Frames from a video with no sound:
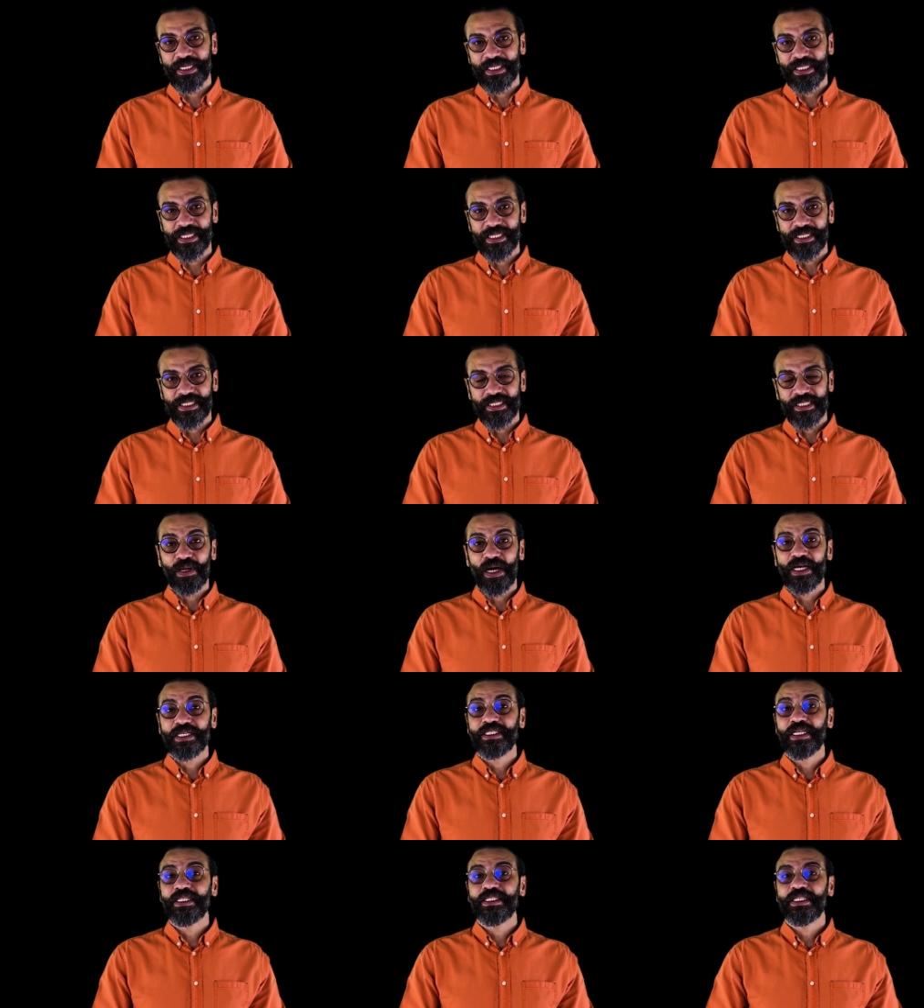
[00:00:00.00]
iyidir.
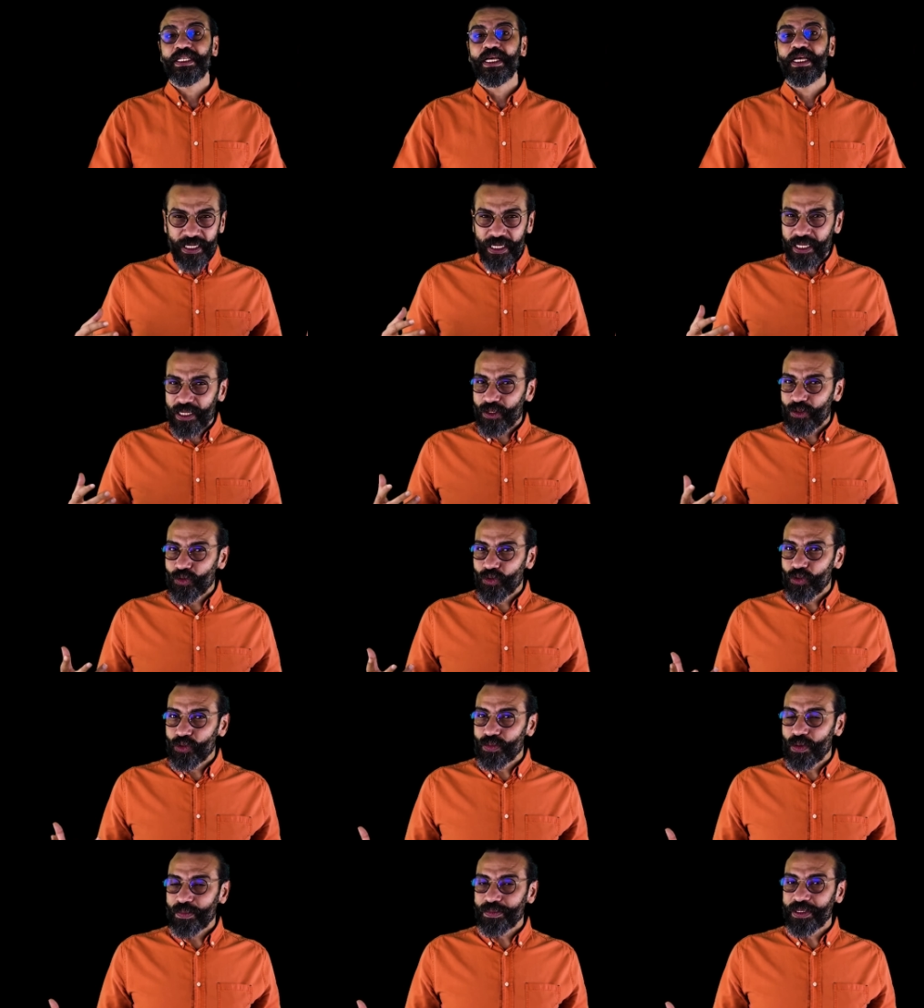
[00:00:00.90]
Bazen de neyi
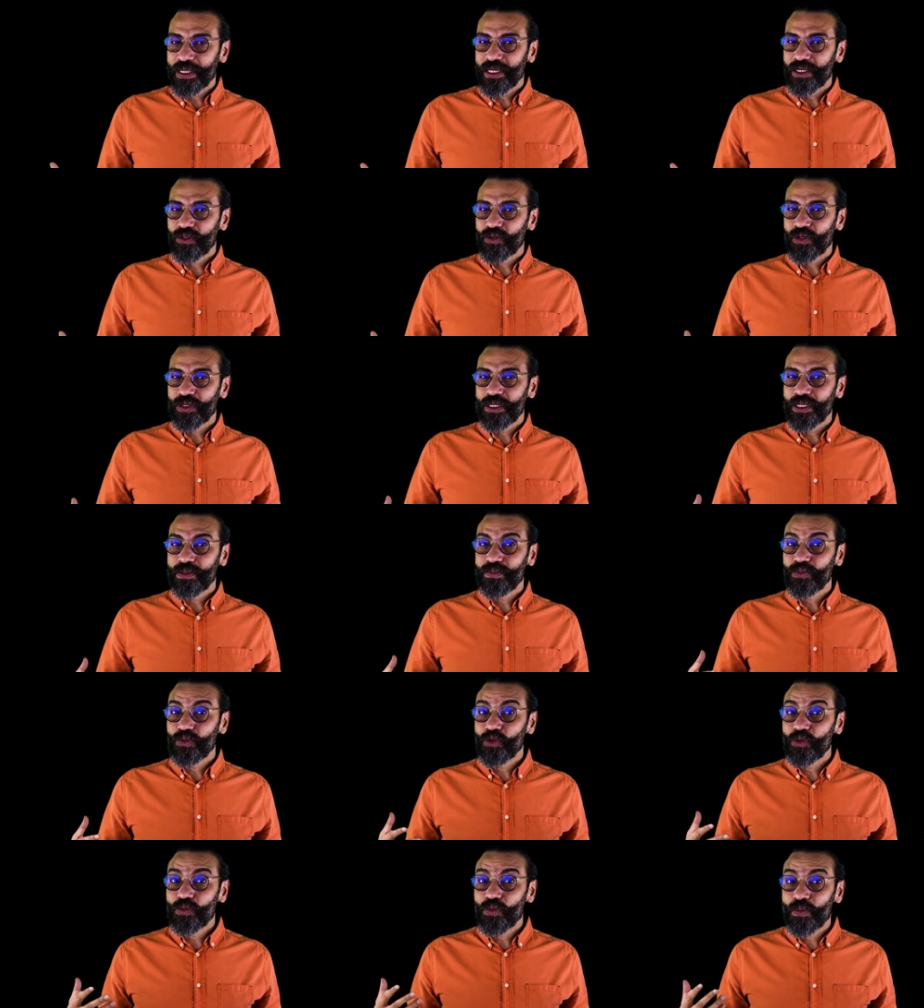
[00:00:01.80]
duymam gerekiyor,
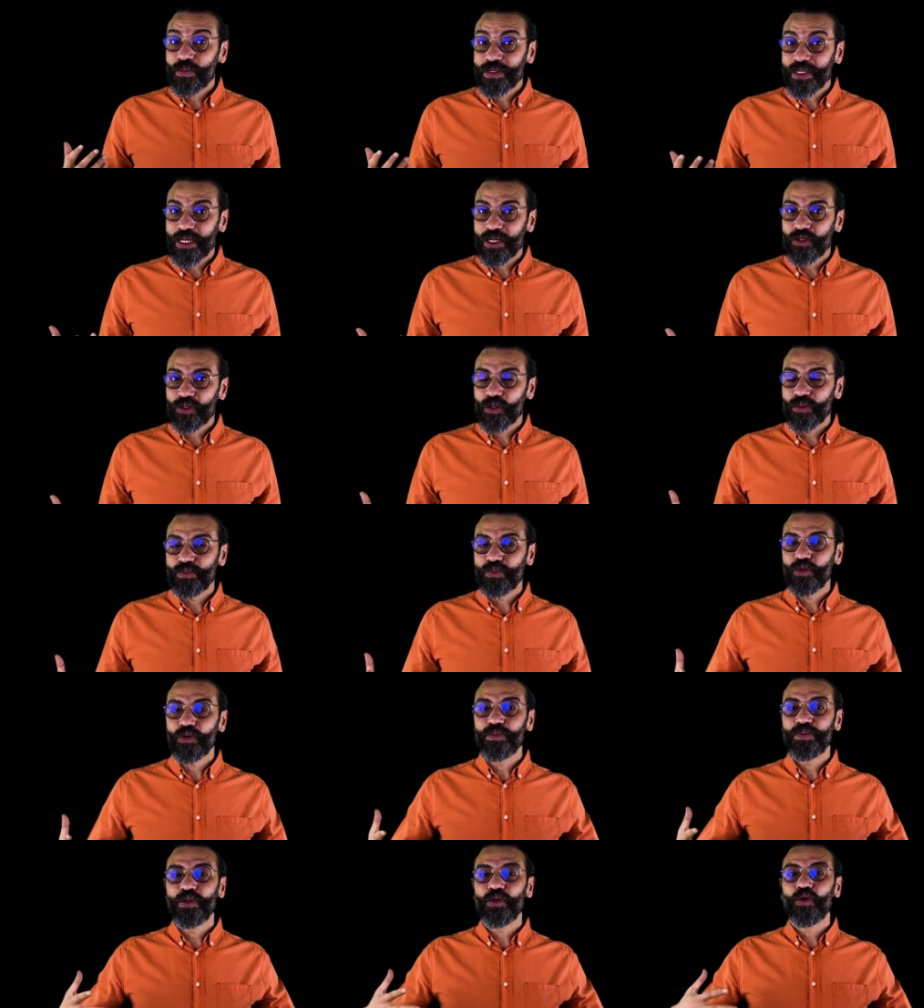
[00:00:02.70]
neyi duymam gerekiyor
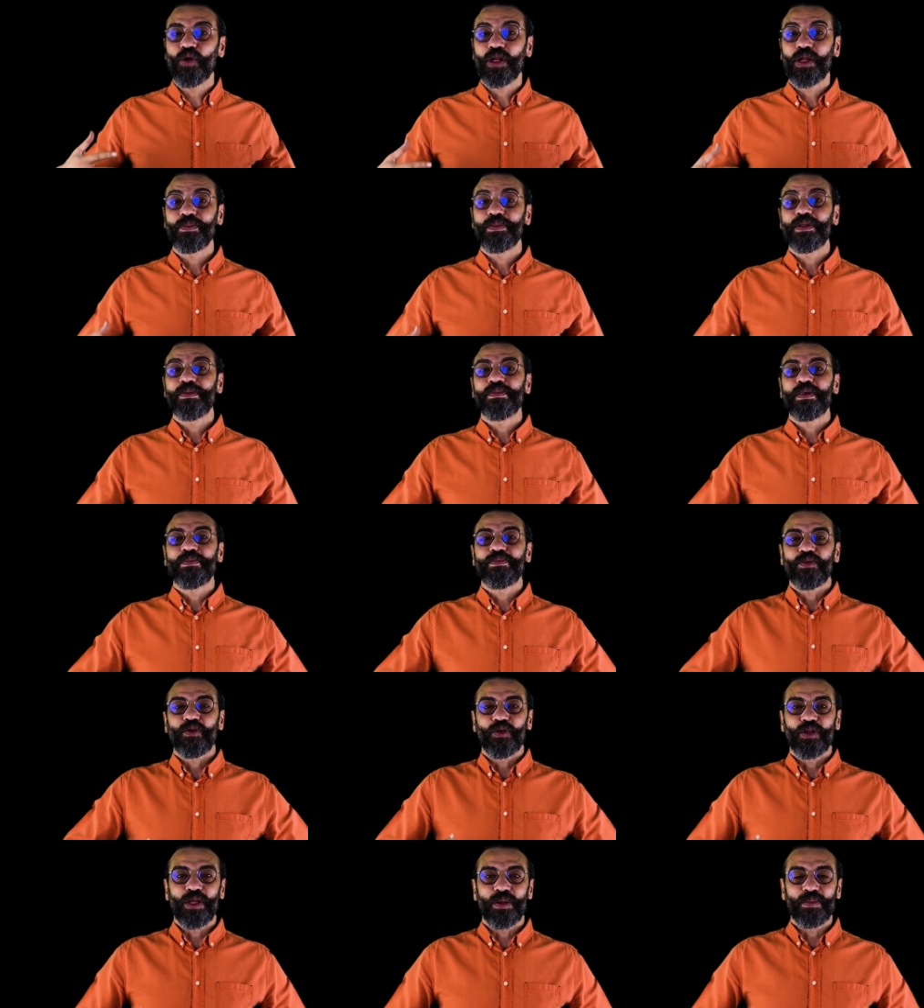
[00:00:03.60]
bunu biliyor olabilmem
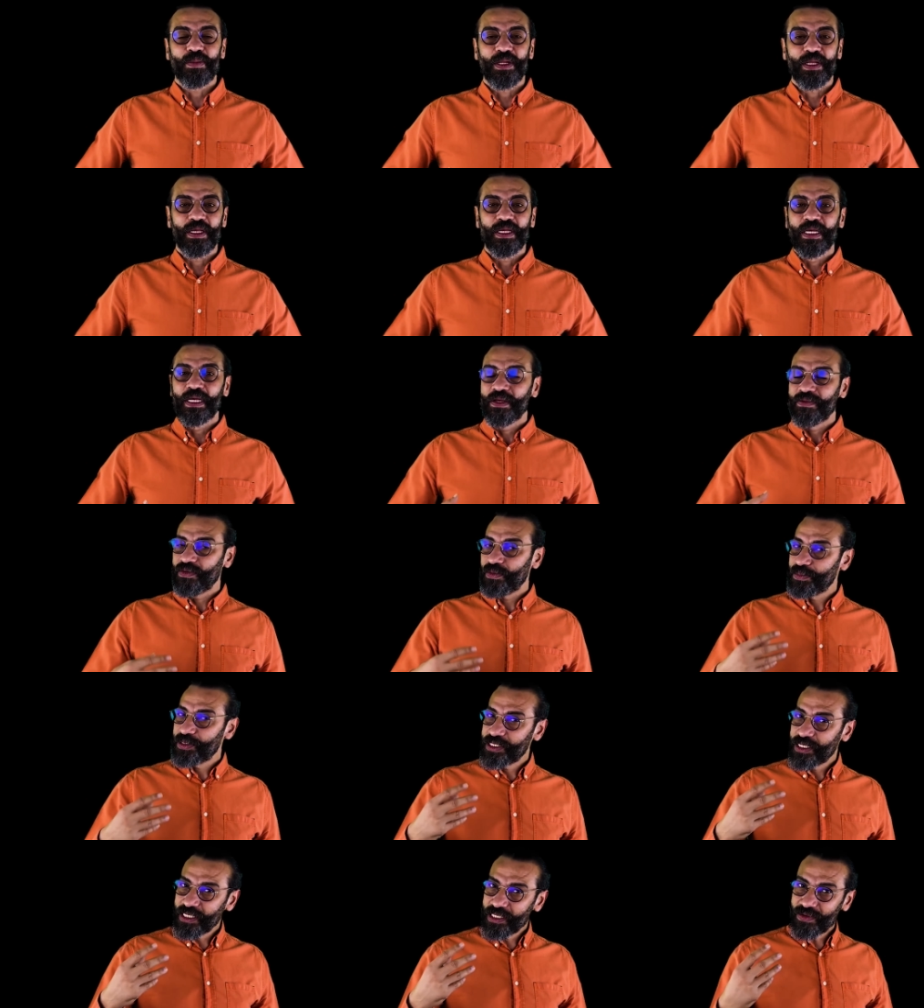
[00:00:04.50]
önemli. Ve
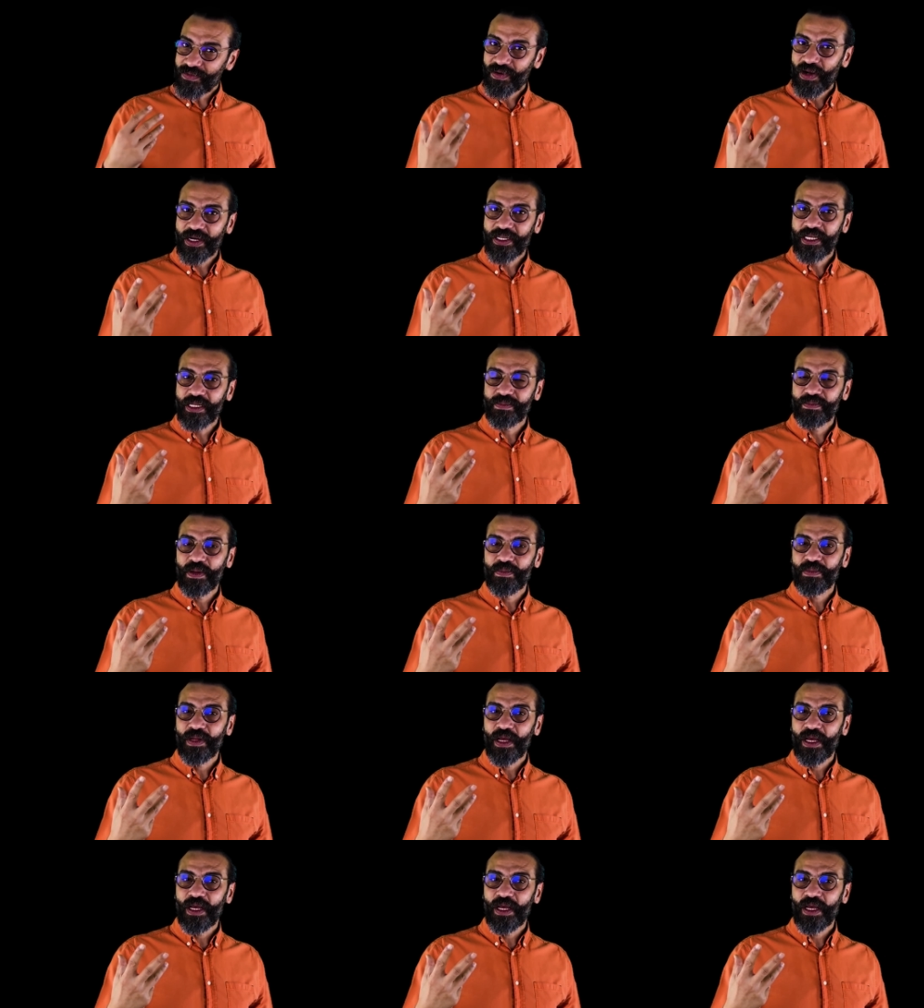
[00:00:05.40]
bir şey de fark etmem